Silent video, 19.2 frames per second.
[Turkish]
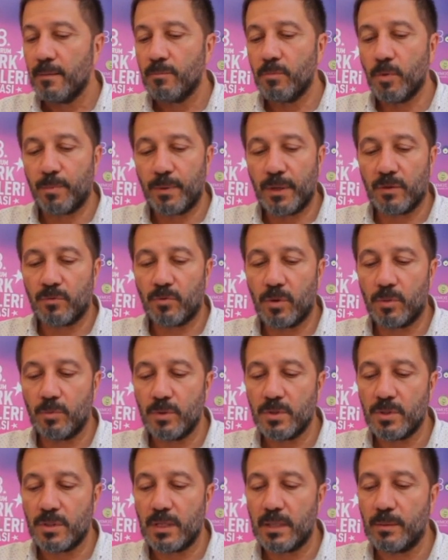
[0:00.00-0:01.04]
Bu
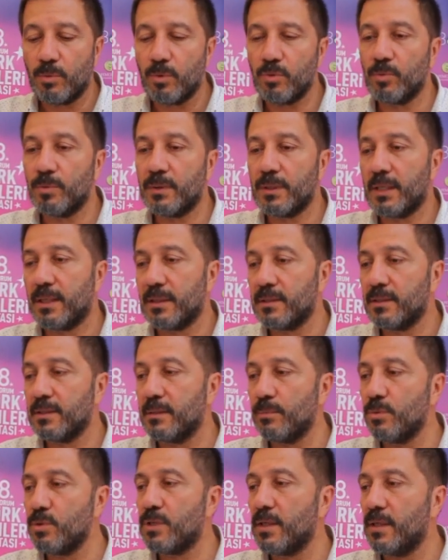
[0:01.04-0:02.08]
platformumuz Sine Bodrum adı
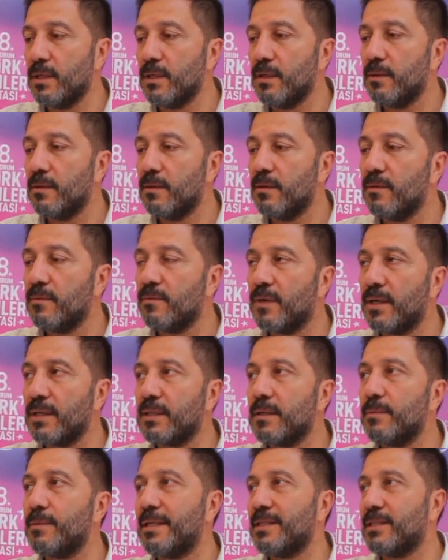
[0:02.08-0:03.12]
altında bu sene
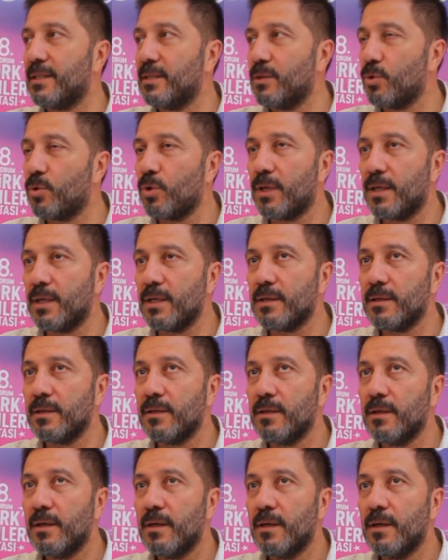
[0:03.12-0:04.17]
farklı bir etkinlik olarak
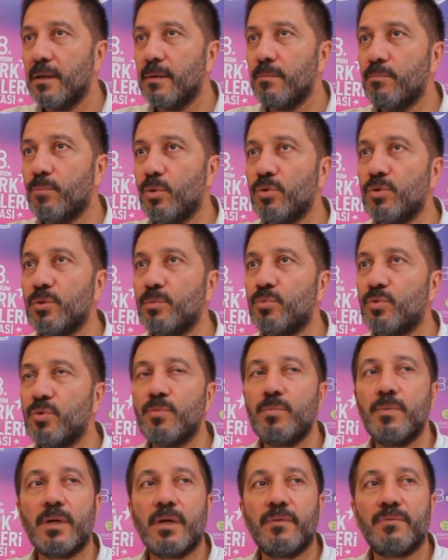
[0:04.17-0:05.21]
Bodrum
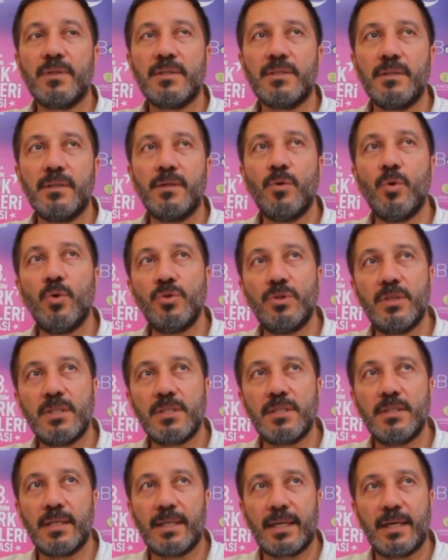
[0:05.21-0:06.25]
Türk Lira Haftası'nın
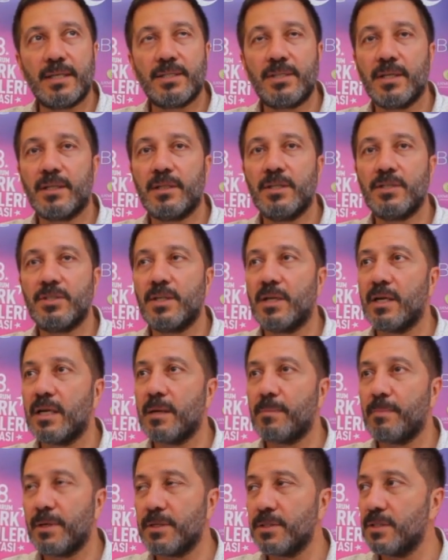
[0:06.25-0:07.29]
öncesinde
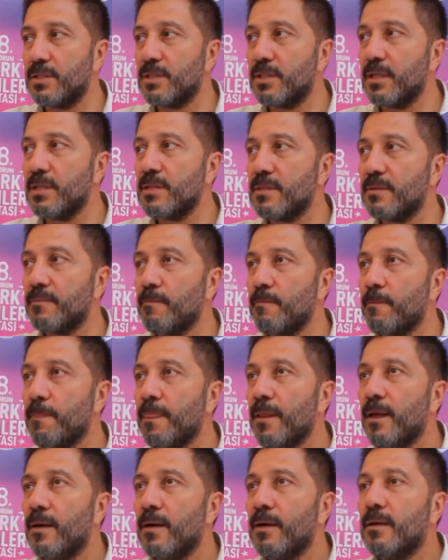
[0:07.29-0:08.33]
gerçekleştirerek başlayacağız.
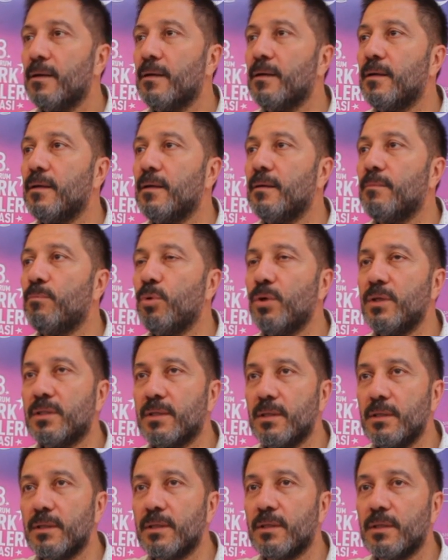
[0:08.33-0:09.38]
E, bu
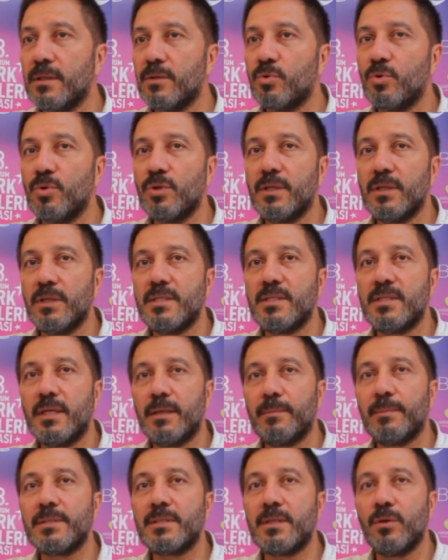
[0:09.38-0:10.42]
etkinlikte Türkiye'de
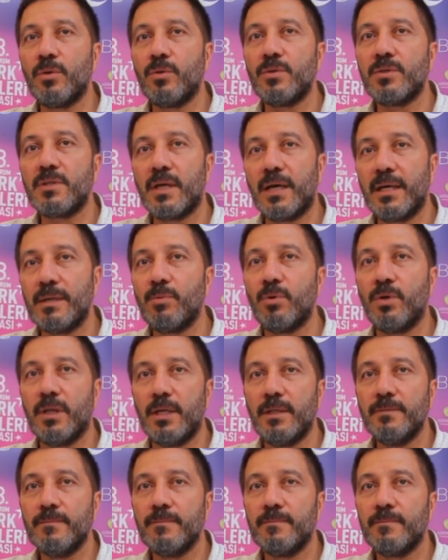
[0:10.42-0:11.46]
sinema salonu sahibi olan